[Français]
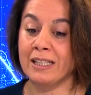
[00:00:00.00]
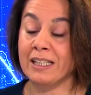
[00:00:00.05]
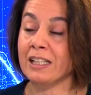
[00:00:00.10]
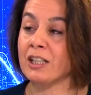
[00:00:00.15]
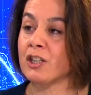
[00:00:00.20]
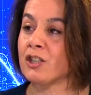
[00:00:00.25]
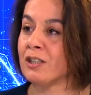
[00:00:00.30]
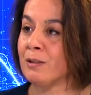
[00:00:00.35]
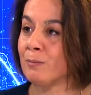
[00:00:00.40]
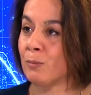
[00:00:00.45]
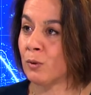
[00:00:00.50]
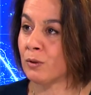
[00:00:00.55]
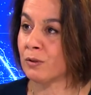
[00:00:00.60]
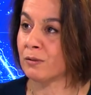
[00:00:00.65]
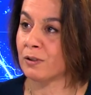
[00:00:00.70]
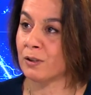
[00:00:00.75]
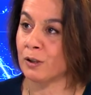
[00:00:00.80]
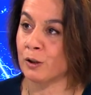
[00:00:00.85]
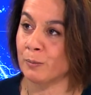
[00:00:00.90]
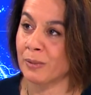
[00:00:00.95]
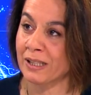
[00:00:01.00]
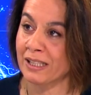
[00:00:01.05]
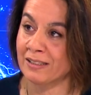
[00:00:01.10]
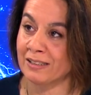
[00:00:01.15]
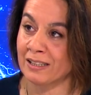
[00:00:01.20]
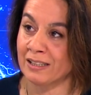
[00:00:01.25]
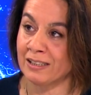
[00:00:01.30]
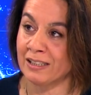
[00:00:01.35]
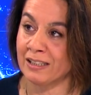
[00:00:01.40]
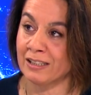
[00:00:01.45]
régiments
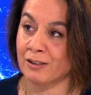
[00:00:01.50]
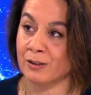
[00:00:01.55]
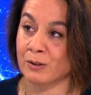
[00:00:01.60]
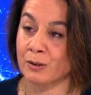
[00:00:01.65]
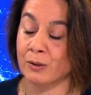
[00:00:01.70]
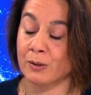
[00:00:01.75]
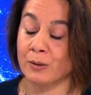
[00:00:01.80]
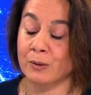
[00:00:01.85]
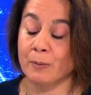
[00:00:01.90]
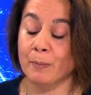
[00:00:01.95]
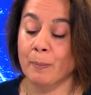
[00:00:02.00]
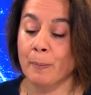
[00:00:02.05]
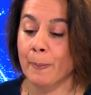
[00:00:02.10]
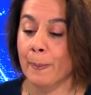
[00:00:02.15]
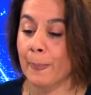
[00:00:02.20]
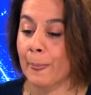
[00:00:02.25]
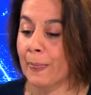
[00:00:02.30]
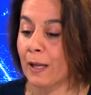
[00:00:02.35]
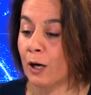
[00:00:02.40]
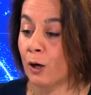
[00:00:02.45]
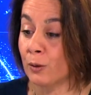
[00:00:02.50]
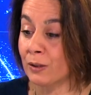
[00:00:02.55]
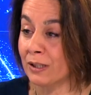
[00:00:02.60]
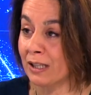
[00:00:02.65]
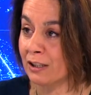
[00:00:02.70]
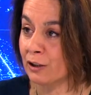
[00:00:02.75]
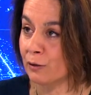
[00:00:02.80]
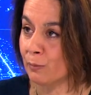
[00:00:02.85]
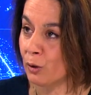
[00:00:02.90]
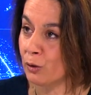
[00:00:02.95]
britanniques en
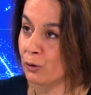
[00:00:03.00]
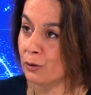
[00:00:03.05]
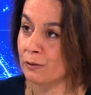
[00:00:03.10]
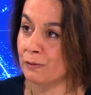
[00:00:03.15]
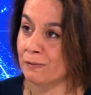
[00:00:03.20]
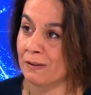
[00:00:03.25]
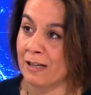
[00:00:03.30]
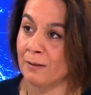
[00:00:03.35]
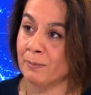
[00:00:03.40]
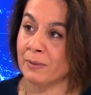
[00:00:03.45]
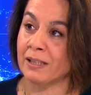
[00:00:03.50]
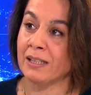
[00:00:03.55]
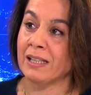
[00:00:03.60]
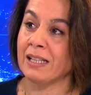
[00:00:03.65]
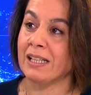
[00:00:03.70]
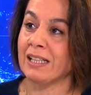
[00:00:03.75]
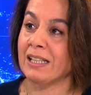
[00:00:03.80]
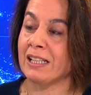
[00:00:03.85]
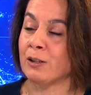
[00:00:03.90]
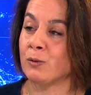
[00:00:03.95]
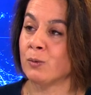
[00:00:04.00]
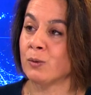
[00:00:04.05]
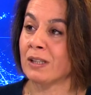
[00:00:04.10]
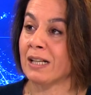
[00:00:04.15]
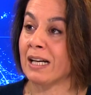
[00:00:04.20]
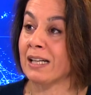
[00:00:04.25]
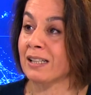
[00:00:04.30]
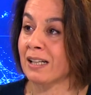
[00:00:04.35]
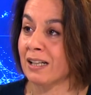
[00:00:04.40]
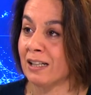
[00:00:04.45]
Inde manquent de femmes, et donc
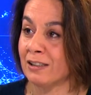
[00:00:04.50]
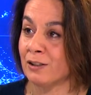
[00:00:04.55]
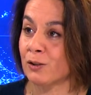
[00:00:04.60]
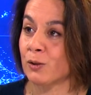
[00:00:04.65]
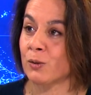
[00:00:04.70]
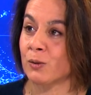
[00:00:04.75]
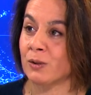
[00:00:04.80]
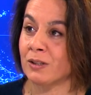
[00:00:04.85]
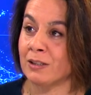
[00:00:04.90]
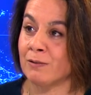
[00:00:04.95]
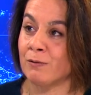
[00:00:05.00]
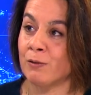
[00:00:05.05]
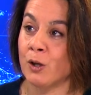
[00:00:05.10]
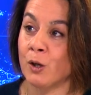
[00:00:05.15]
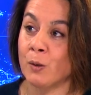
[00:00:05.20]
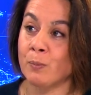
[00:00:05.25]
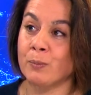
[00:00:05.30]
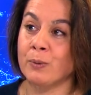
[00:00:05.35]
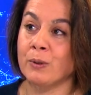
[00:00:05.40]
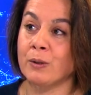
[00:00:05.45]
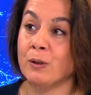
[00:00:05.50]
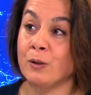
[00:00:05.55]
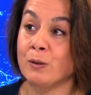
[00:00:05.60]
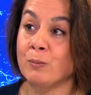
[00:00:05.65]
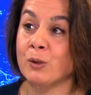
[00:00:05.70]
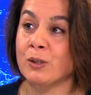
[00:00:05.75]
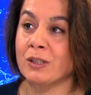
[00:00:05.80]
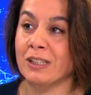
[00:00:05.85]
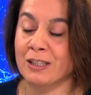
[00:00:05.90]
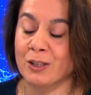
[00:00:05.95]
la crainte que se développe
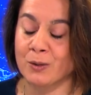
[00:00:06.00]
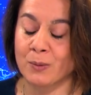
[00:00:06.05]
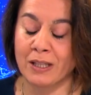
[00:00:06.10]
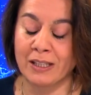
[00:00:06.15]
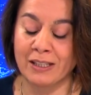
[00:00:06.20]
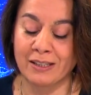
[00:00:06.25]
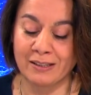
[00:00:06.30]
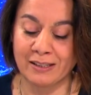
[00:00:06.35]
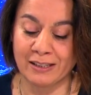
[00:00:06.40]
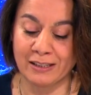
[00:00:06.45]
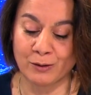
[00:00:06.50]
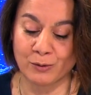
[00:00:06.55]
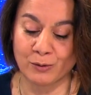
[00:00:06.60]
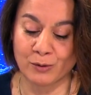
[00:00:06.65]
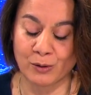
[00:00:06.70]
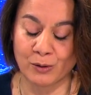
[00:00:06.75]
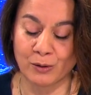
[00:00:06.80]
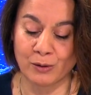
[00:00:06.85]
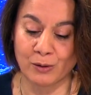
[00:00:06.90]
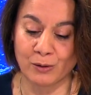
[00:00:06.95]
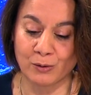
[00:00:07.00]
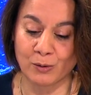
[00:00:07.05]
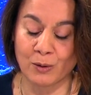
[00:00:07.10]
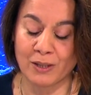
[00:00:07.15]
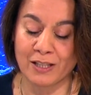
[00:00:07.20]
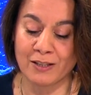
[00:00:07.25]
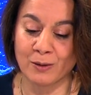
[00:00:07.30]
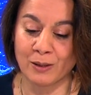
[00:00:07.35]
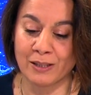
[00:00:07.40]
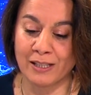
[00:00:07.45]
l'homosexualité entre, entre
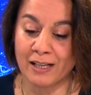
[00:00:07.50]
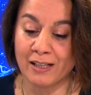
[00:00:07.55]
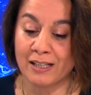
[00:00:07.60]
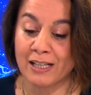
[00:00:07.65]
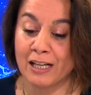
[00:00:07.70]
les soldats,